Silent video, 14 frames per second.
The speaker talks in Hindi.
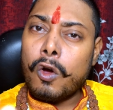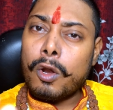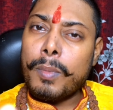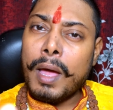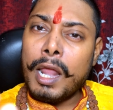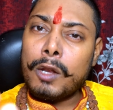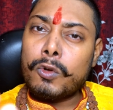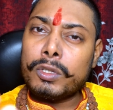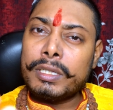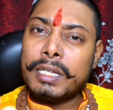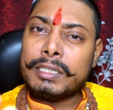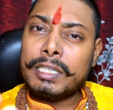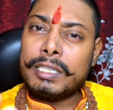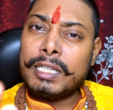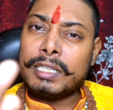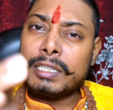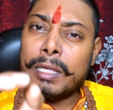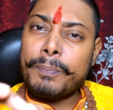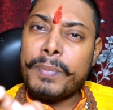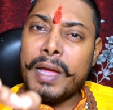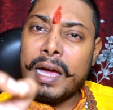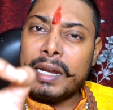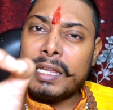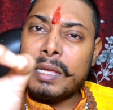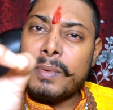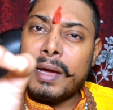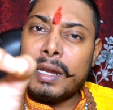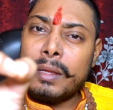और बाल को देखते देखते प्यार
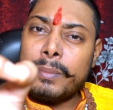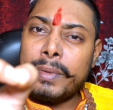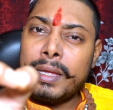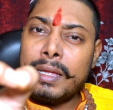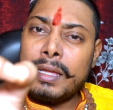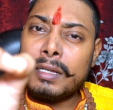के बारे में